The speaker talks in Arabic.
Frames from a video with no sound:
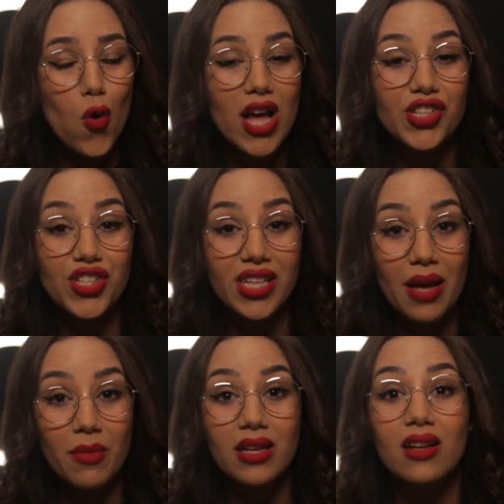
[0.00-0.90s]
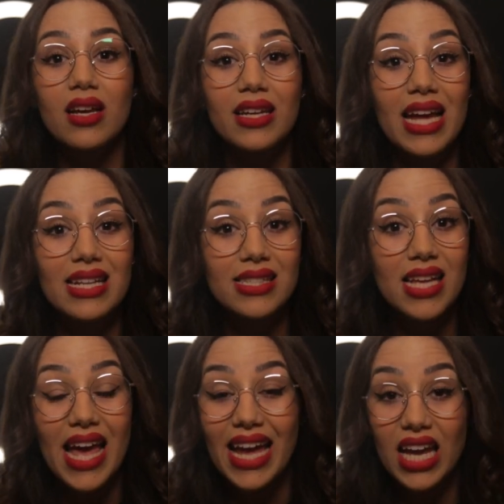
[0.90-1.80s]
وهذا الشيء كامل قالت
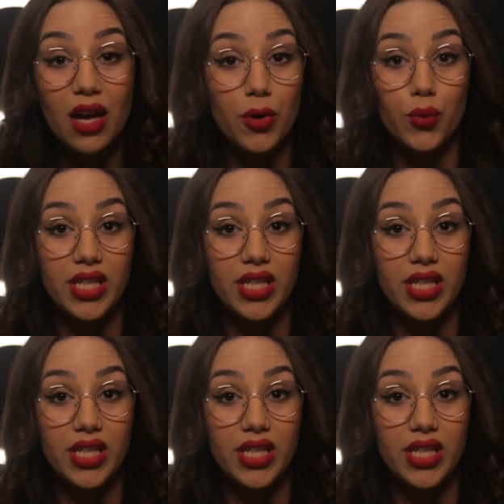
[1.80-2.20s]
على قبل